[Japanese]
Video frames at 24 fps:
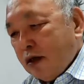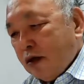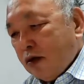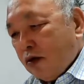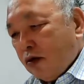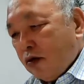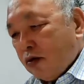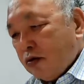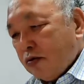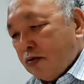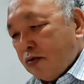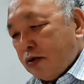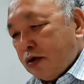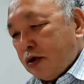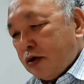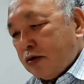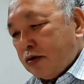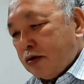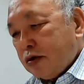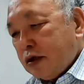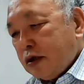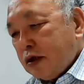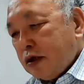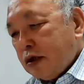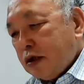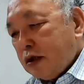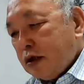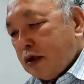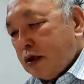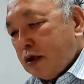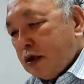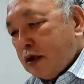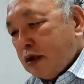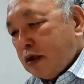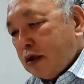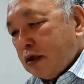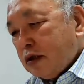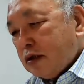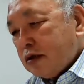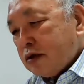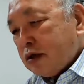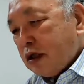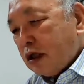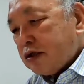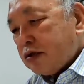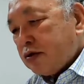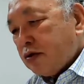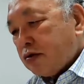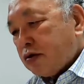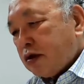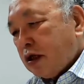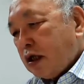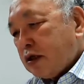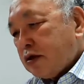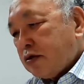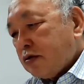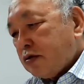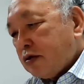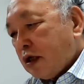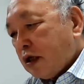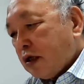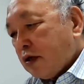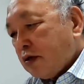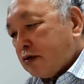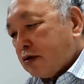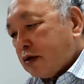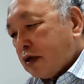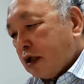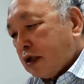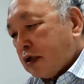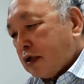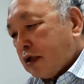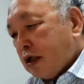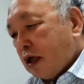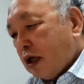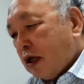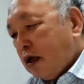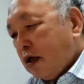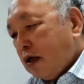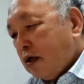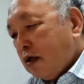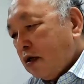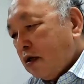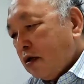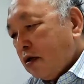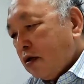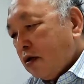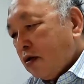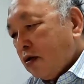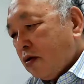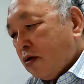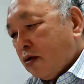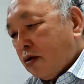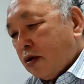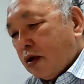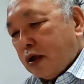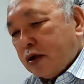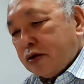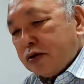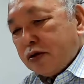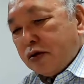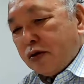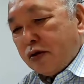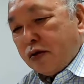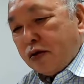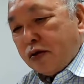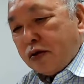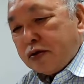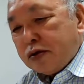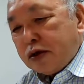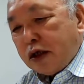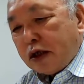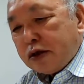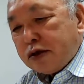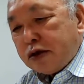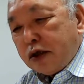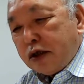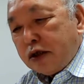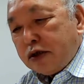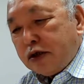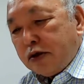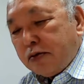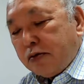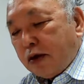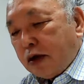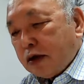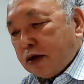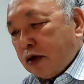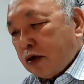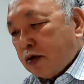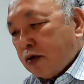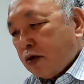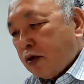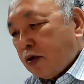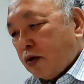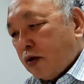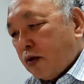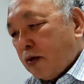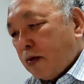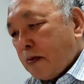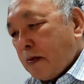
このモデルに雑誌のタイトルだけを使ったコラージュを作成してもらったところ、